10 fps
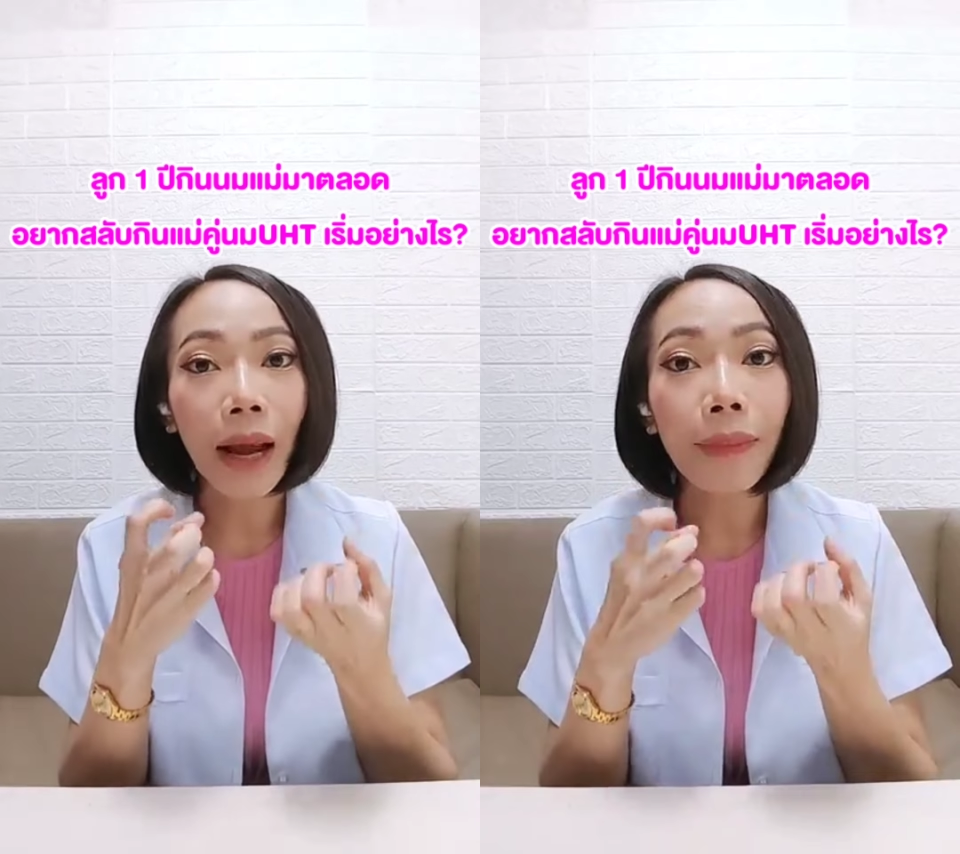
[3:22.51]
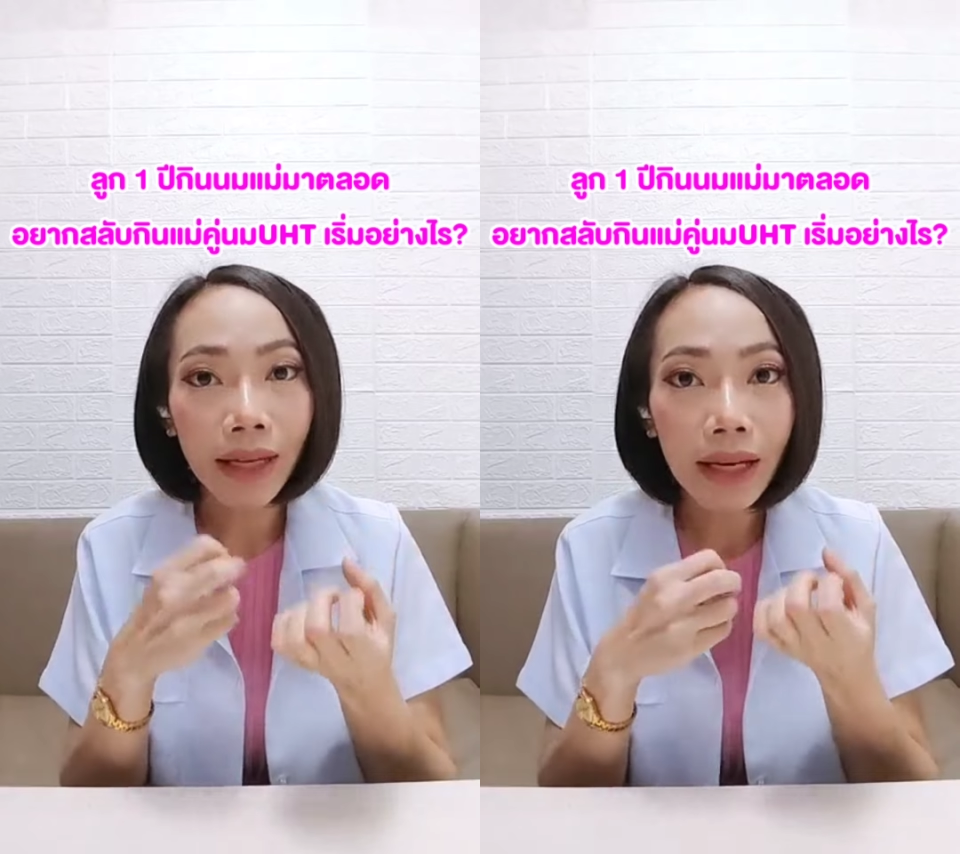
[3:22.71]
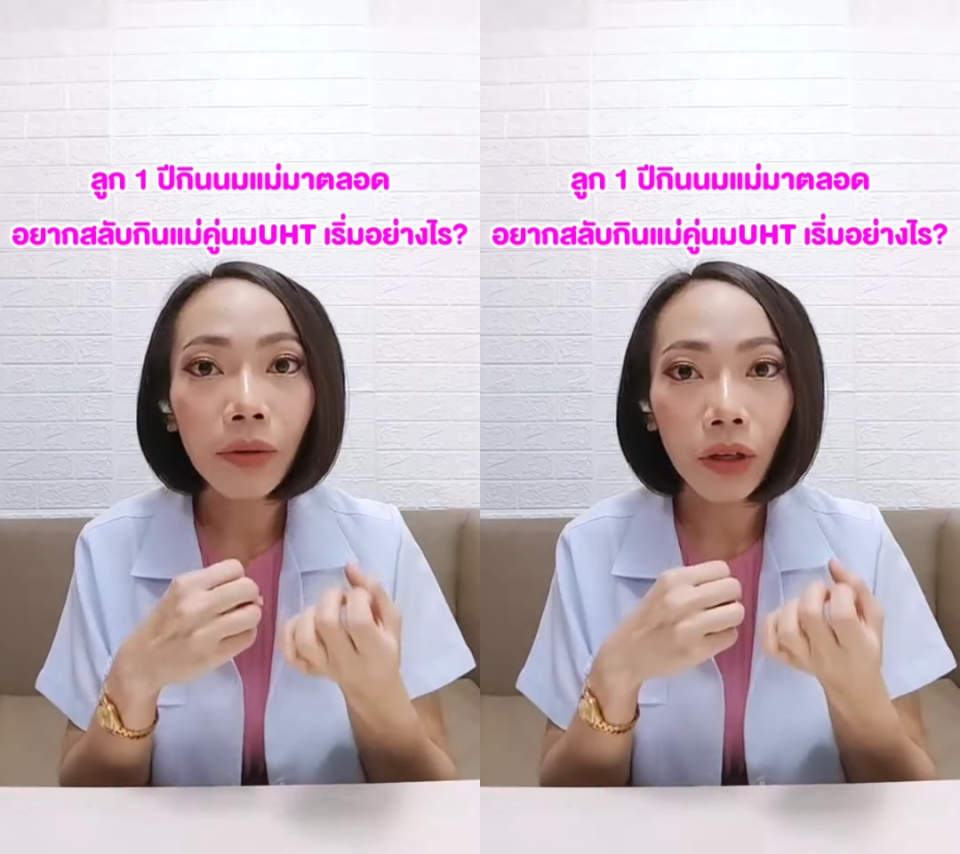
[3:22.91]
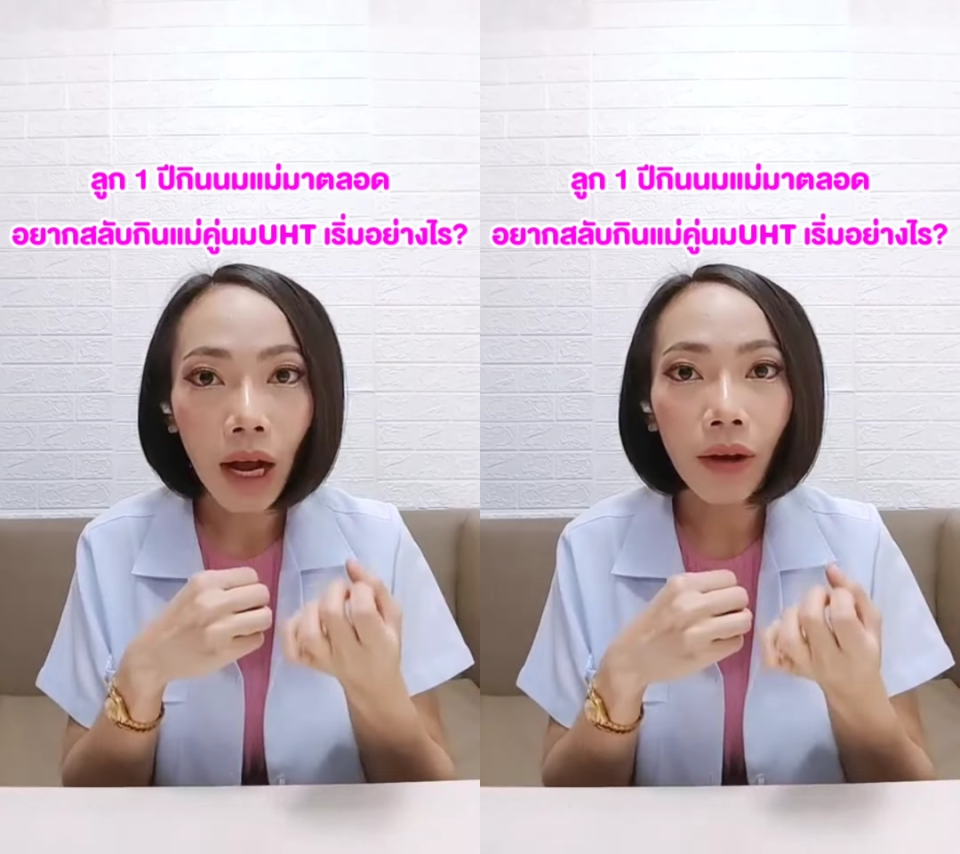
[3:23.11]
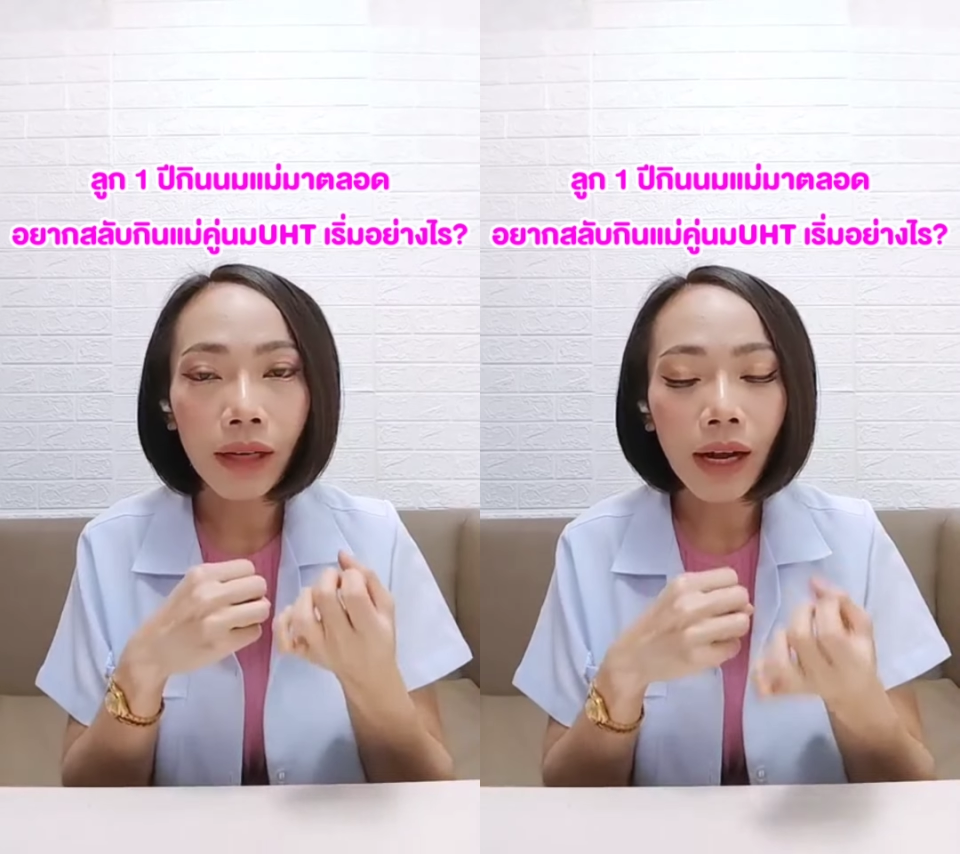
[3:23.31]
นะใบเดิมของ
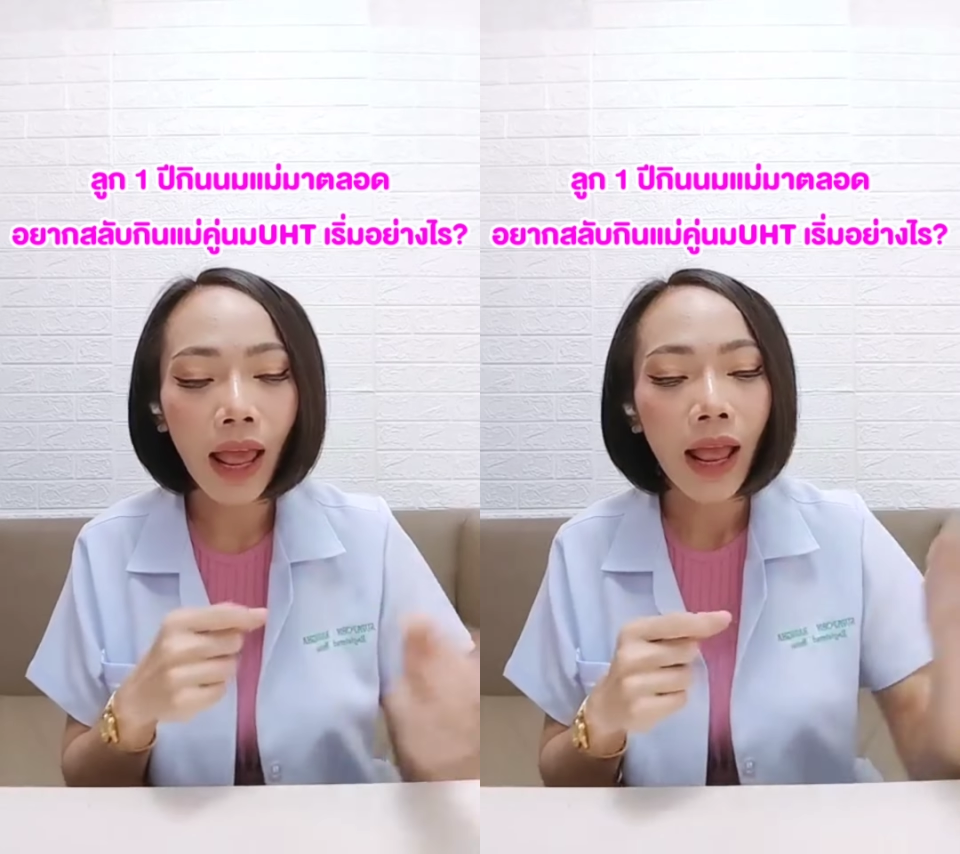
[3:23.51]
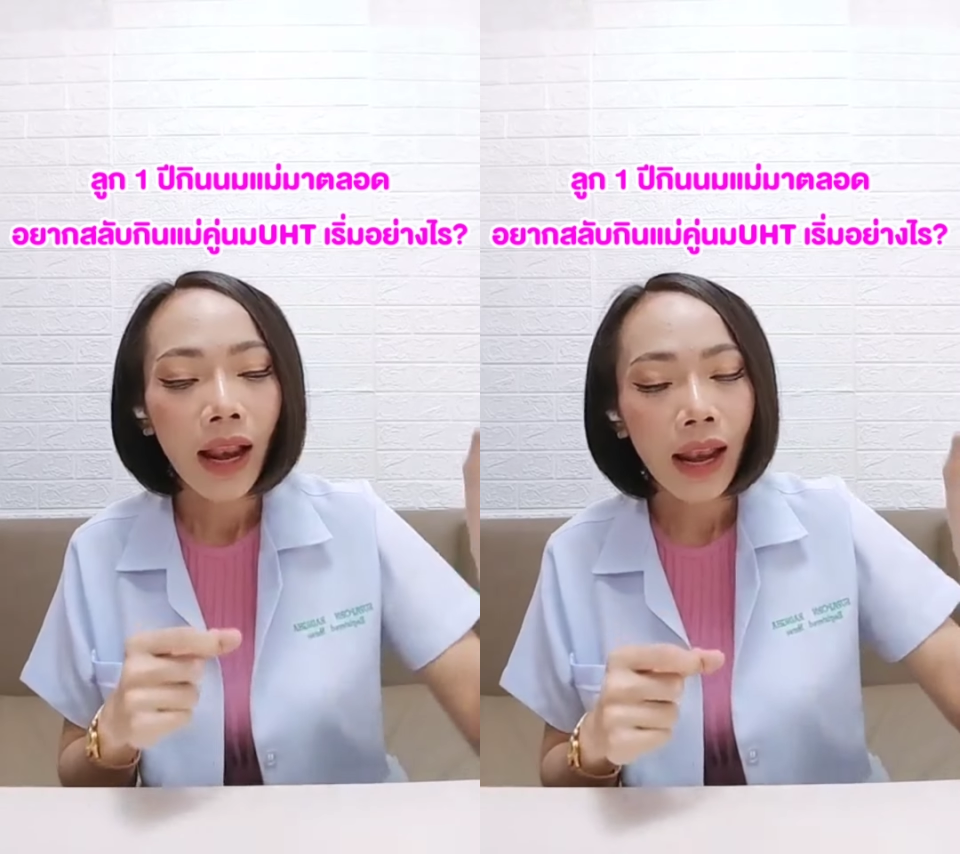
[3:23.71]
เขานั่นแหละ